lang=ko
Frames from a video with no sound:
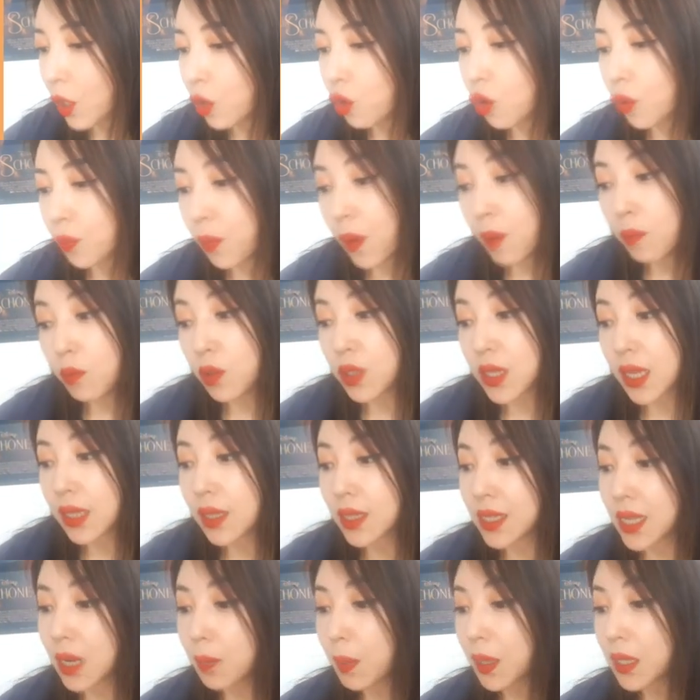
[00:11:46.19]
6번
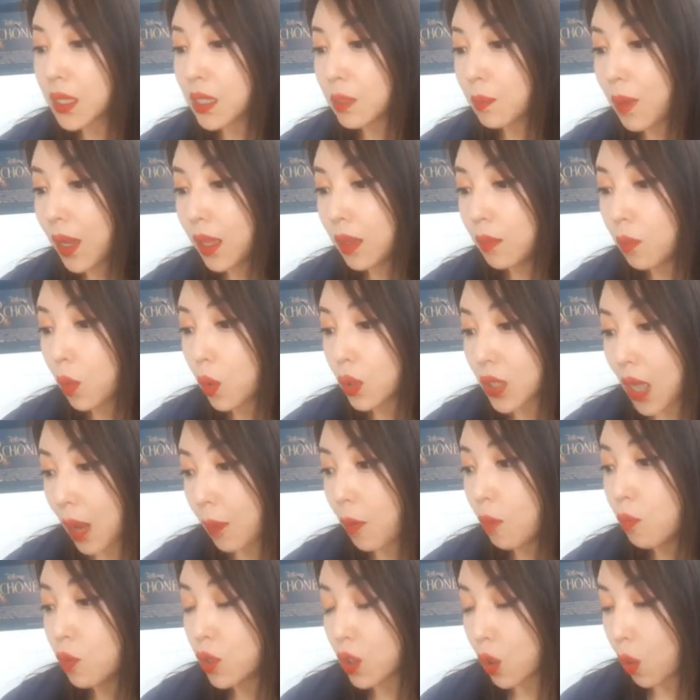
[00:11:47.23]
문제는 짧았지만 뭐
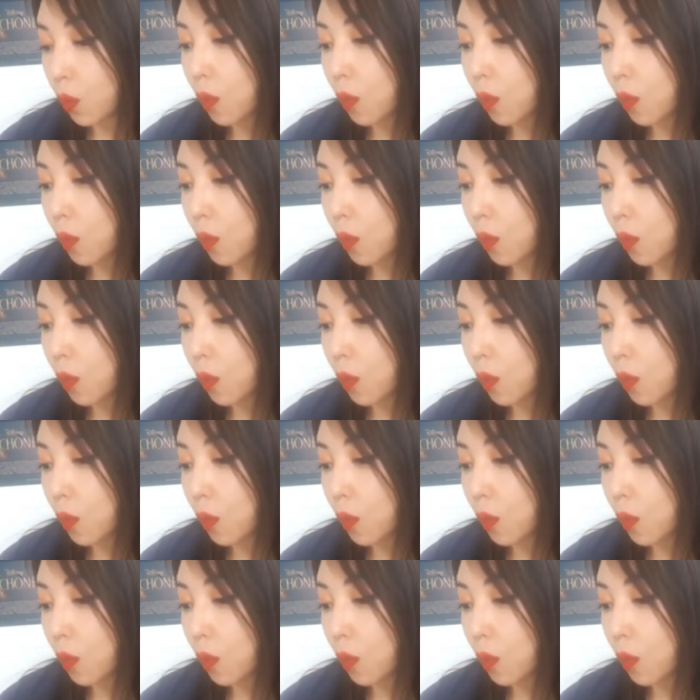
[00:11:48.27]
4번 문제,